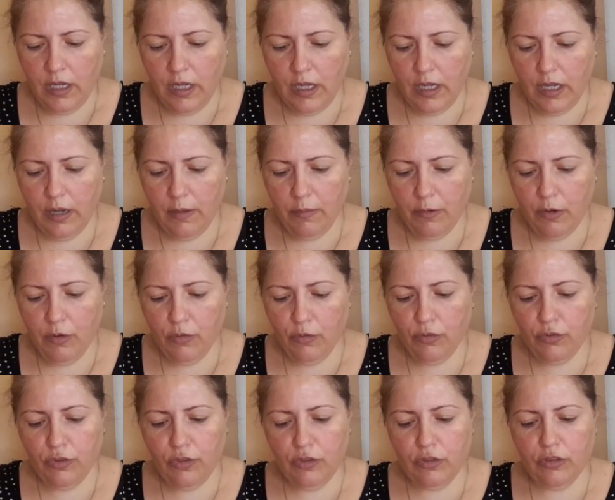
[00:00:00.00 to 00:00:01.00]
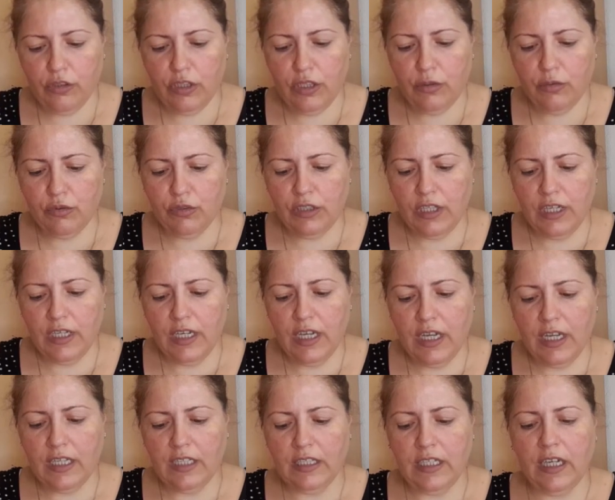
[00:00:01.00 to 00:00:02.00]
¿Qué productos te
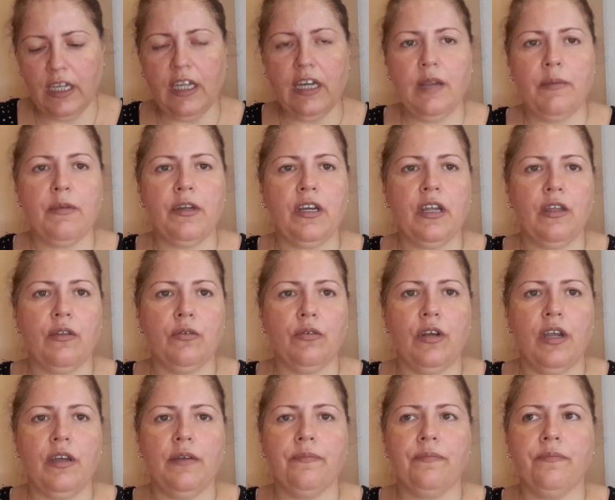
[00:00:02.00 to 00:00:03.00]
gustaría que trajera Mercadona?